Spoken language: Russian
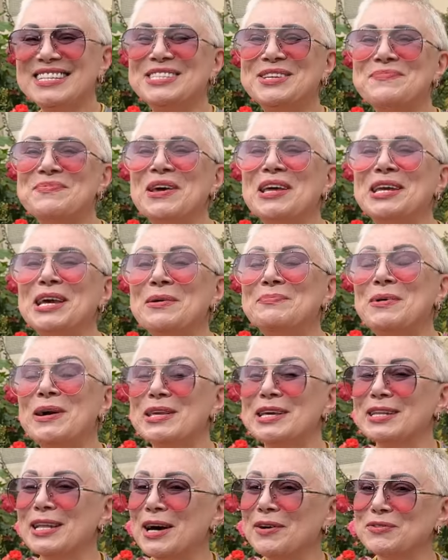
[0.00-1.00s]
теперь я
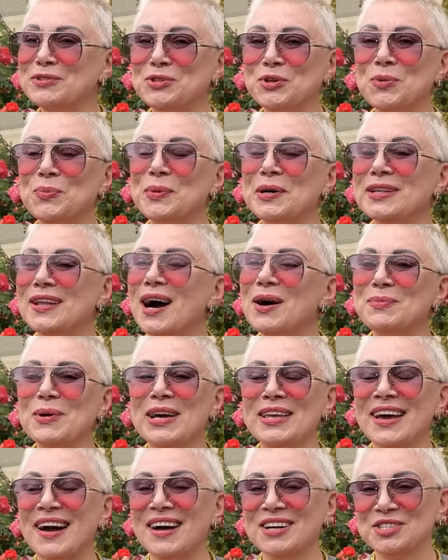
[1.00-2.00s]
поняла, в чем была
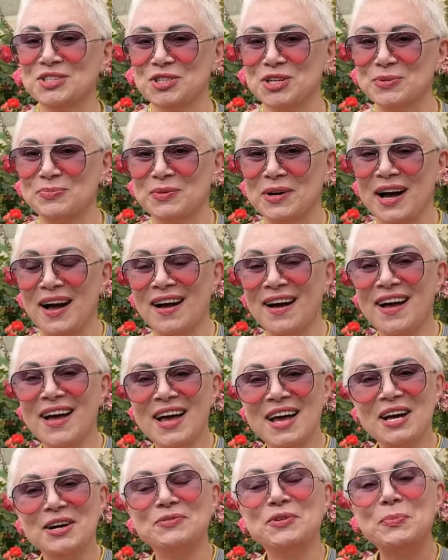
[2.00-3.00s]
моя ошибка.
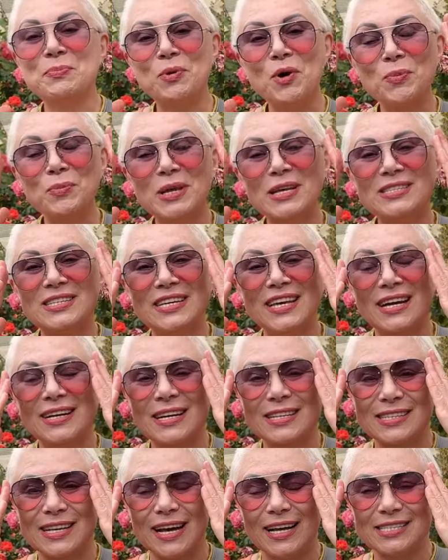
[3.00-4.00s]
Вы помните, я
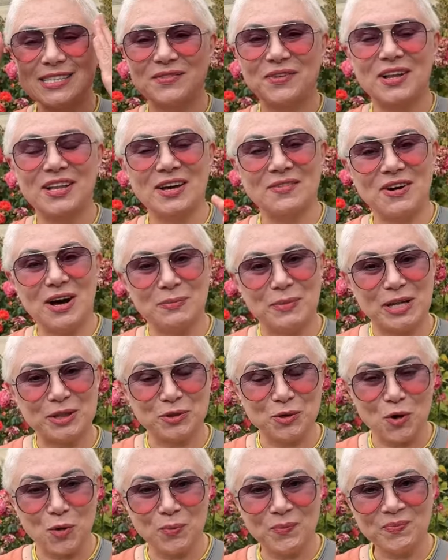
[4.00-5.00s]
рассказывала вам о
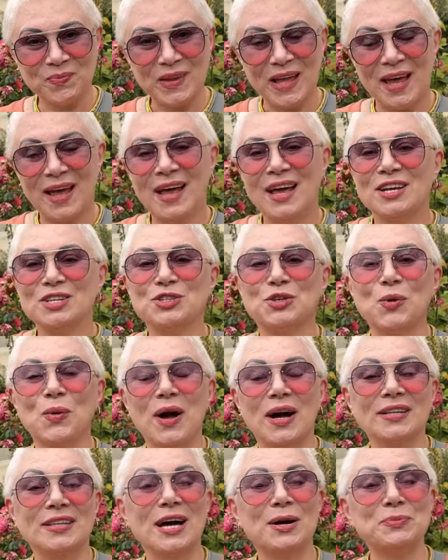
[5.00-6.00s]
том, что
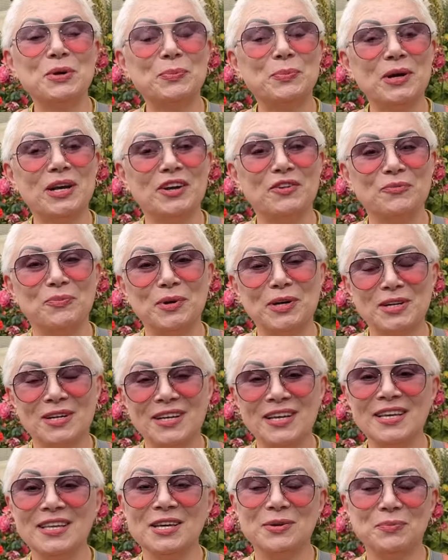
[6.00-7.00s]
когда мы были в
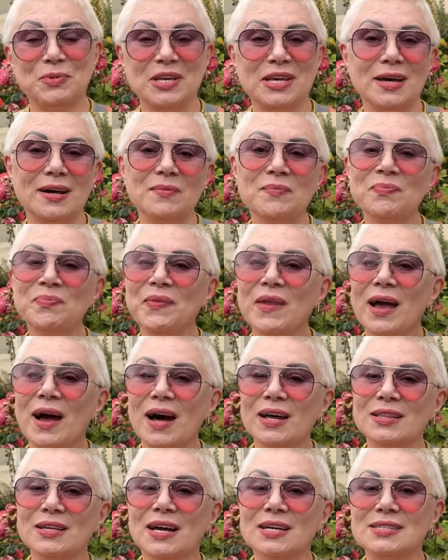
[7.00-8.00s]
Берлине, мне
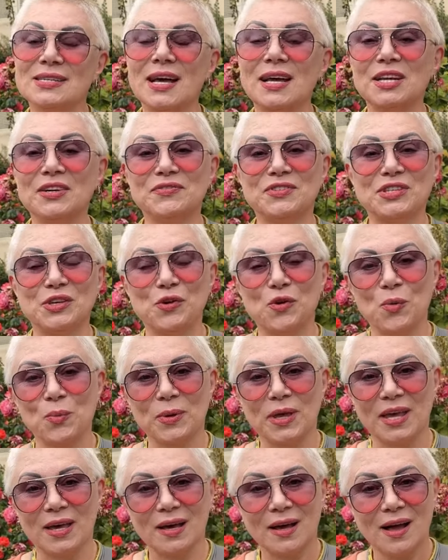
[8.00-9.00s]
отказали в
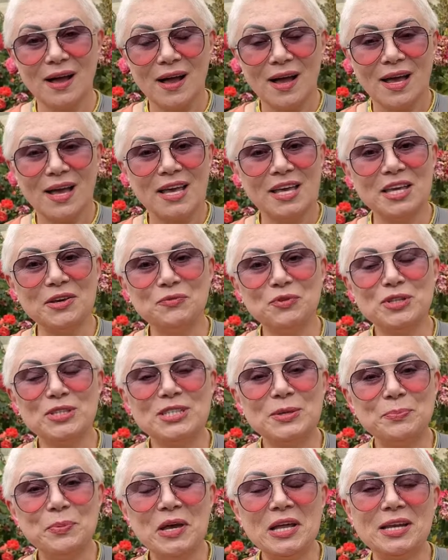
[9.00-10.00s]
съемке. И вот
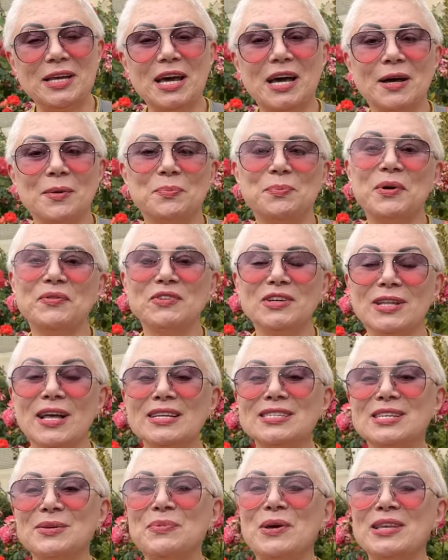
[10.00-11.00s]
теперь я
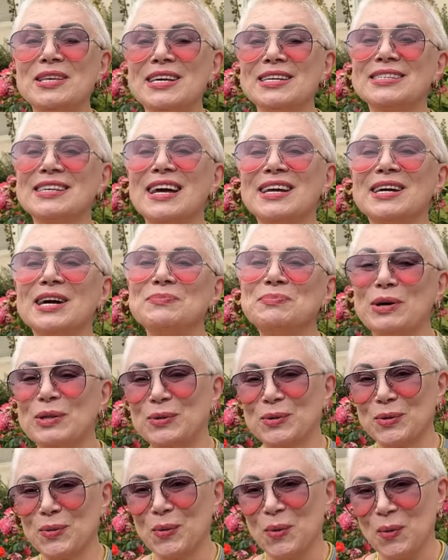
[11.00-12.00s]
повела себя несколько
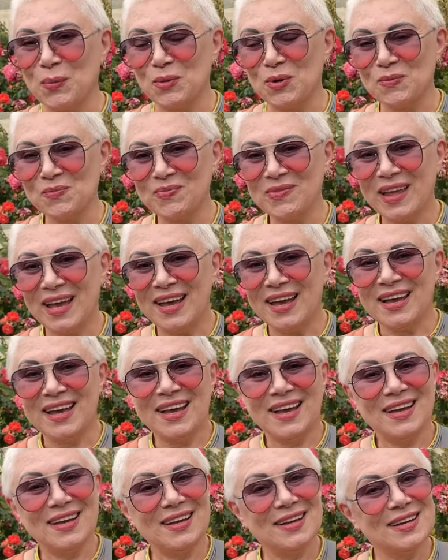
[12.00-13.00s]
по-другому.
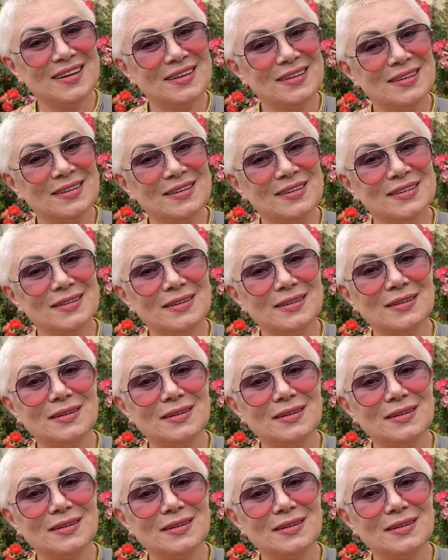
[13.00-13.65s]
Э,